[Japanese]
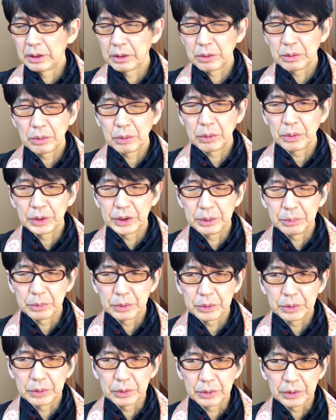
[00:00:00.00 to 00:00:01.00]
ご本人も
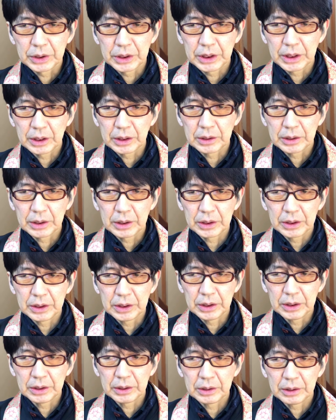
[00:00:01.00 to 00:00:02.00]
苦労しはった
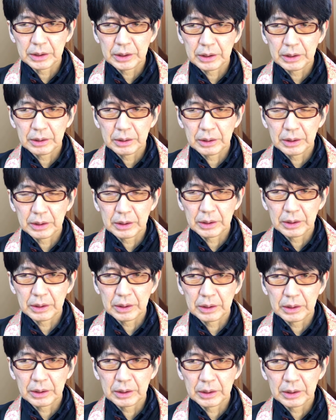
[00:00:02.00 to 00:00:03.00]
しで、
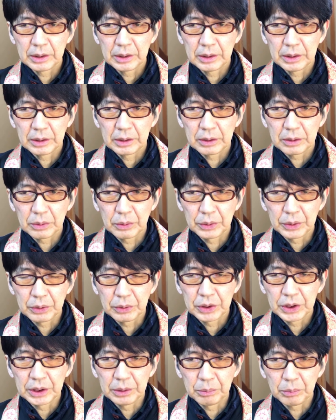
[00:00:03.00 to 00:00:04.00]
えー、ご両
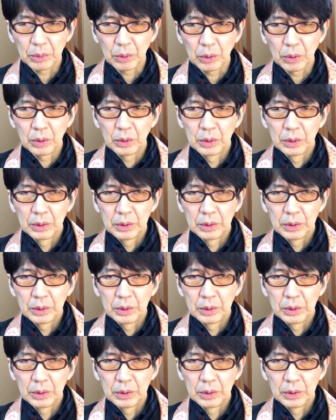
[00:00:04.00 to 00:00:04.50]
親も